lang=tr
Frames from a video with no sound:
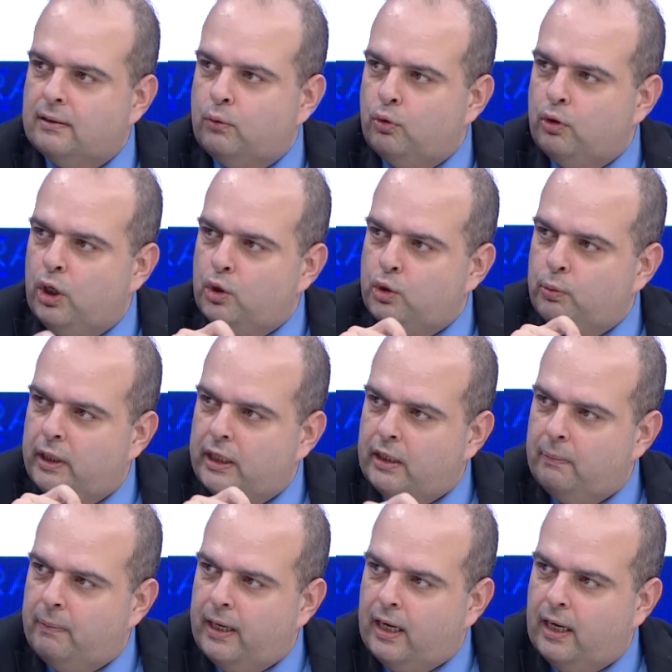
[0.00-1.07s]
Türkiye
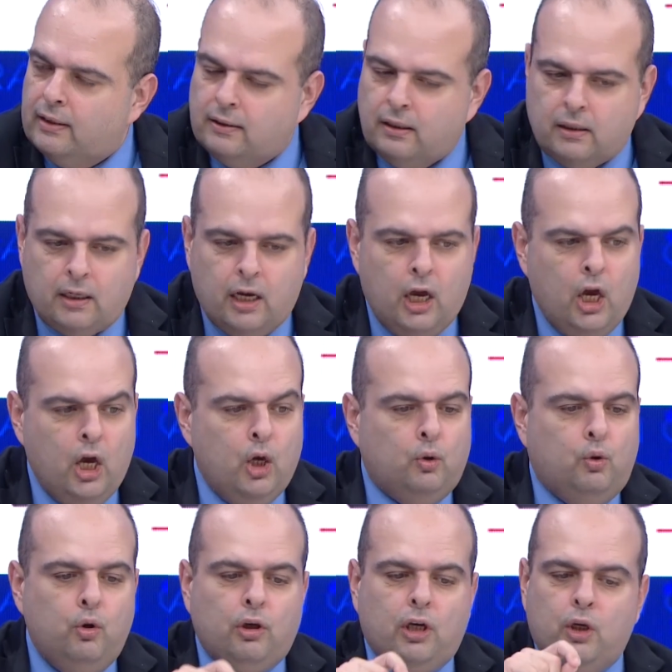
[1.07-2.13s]
Cumhuriyeti'nin bekasıdır.
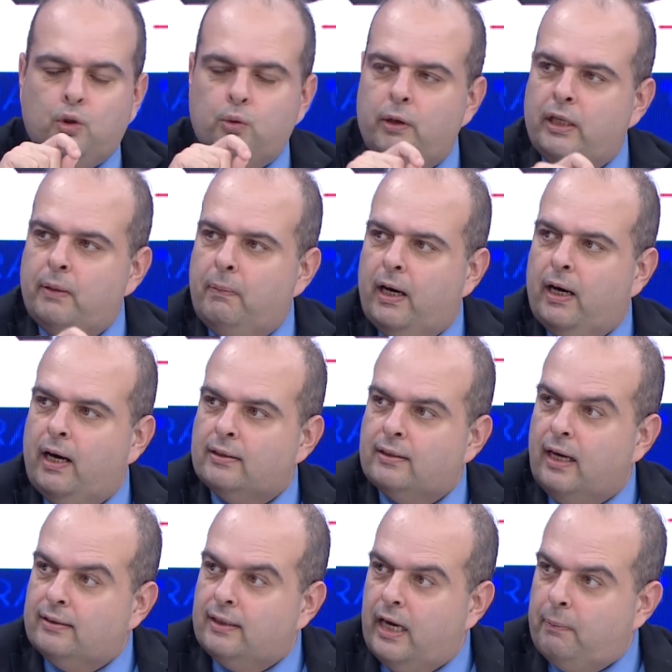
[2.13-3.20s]
Türkiye Cumhuriyeti'nin
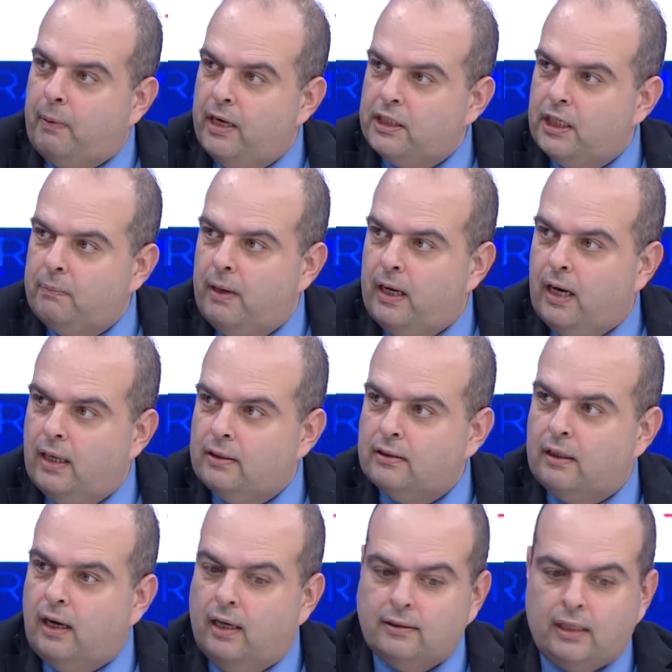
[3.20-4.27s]
bekası Azerbaycan'ın
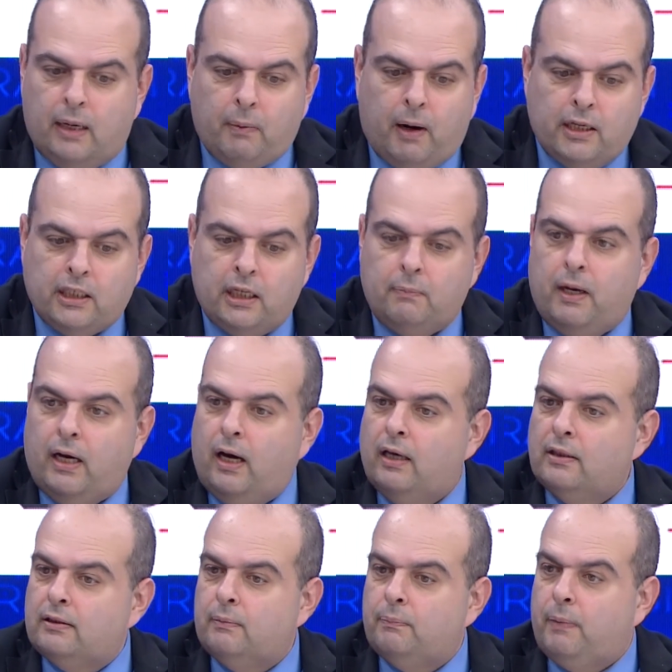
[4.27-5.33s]
bekasıdır. Azerbaycan'ın
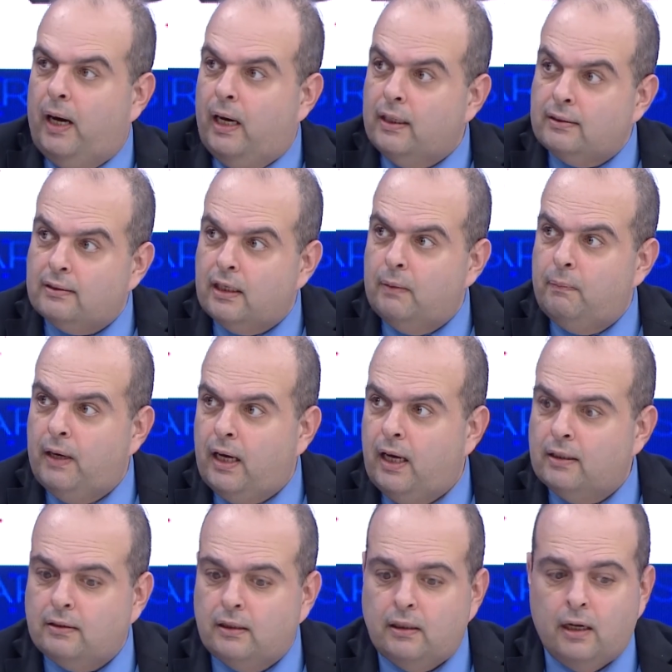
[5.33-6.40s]
bekası Pakistan'ın
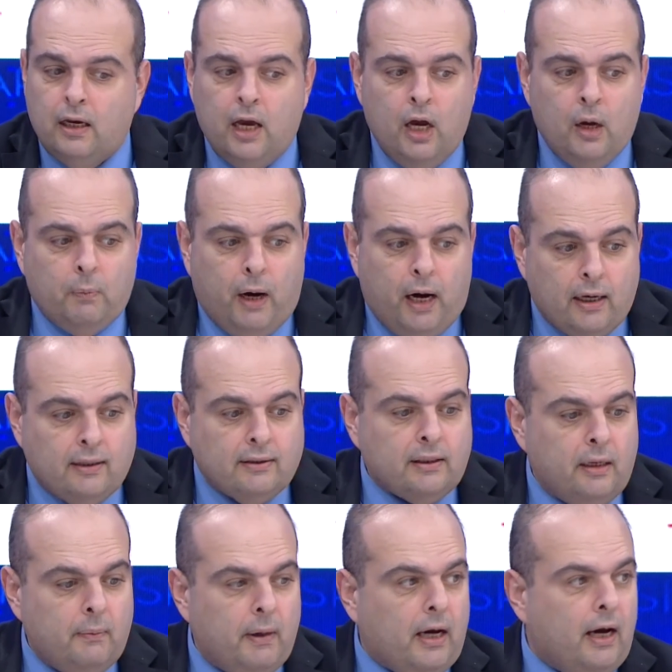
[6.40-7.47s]
bekasıdır.
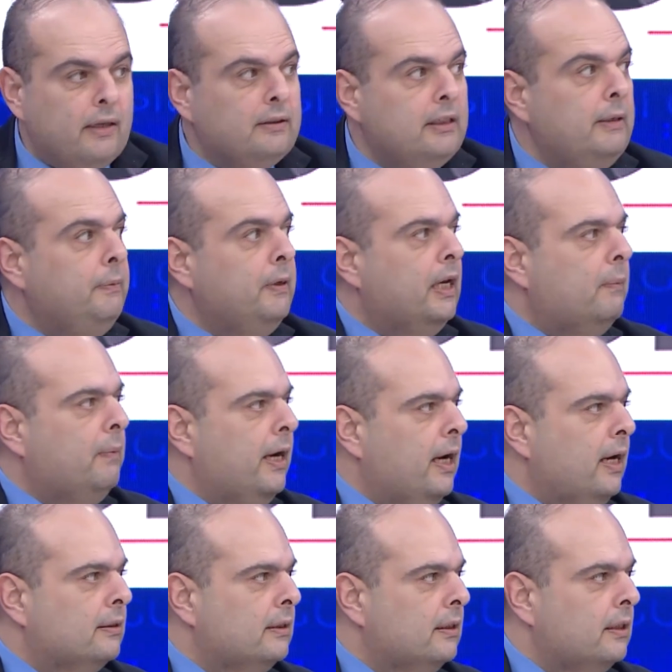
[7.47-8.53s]
Pakistan'ın bekası Libya'nın
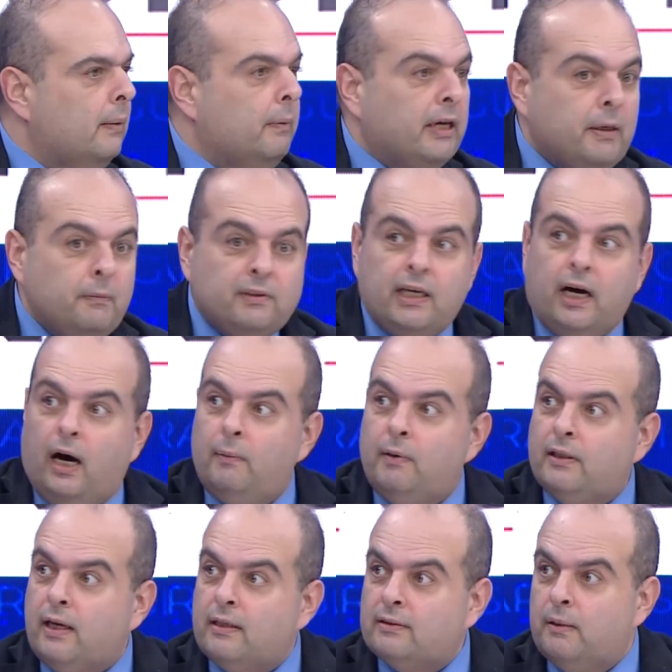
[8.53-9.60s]
bekasıdır. Ama kimseye
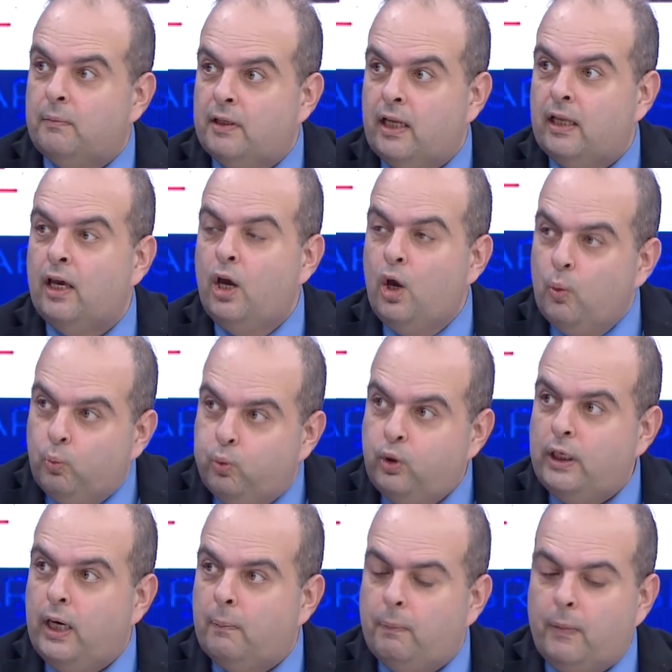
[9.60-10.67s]
abilik taslamadan
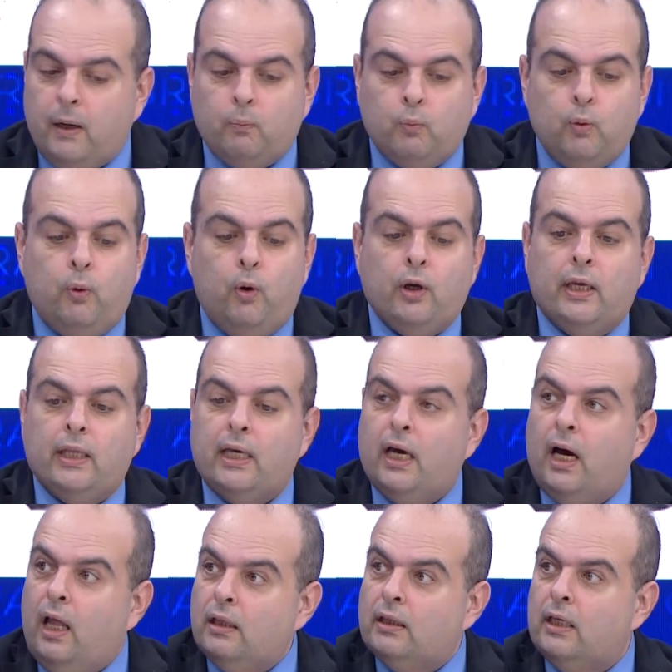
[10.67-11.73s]
bunu yapmak bu
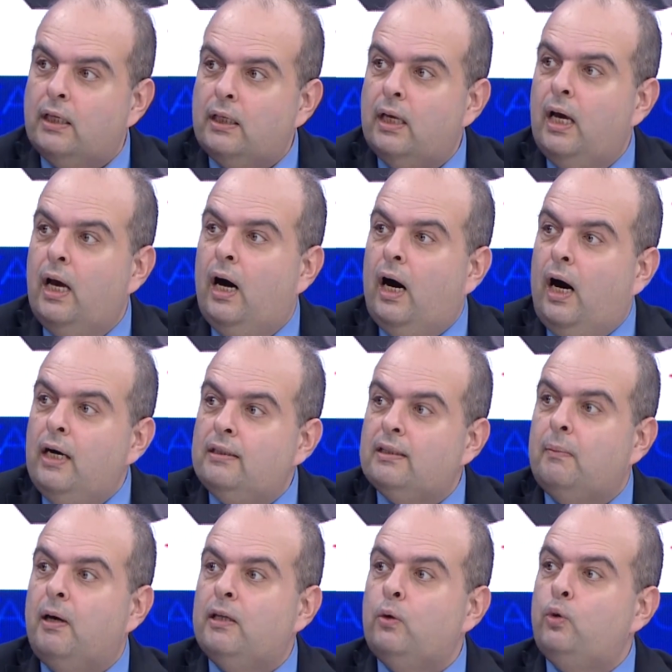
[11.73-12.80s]
bölgedeki halkların aynı
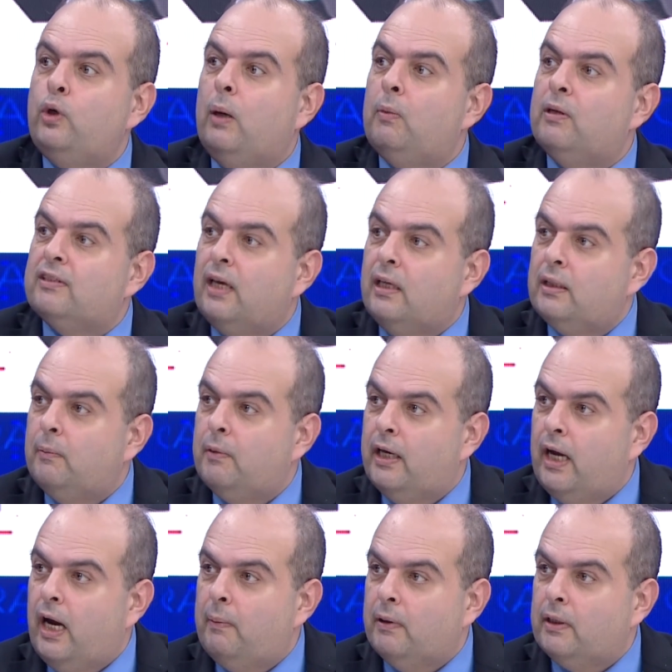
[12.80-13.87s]
zamanda uyanması anlamına
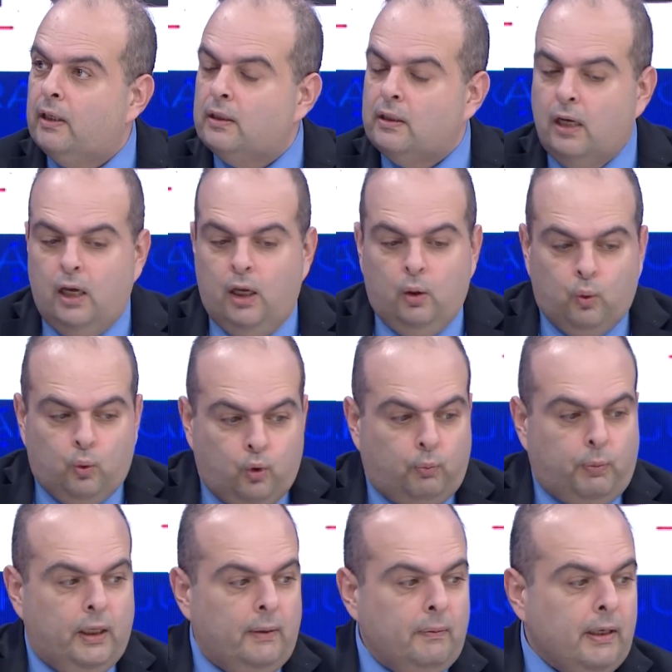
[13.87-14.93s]
gelmektedir.
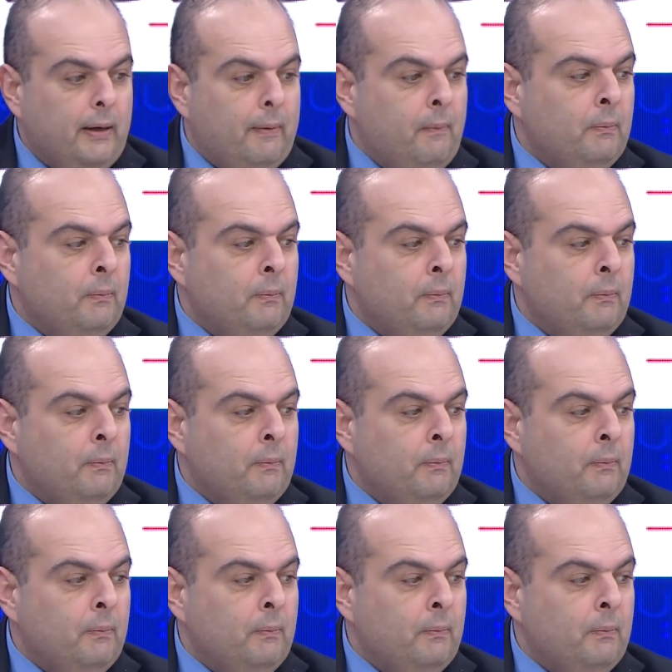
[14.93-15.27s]
Unutmayalım ki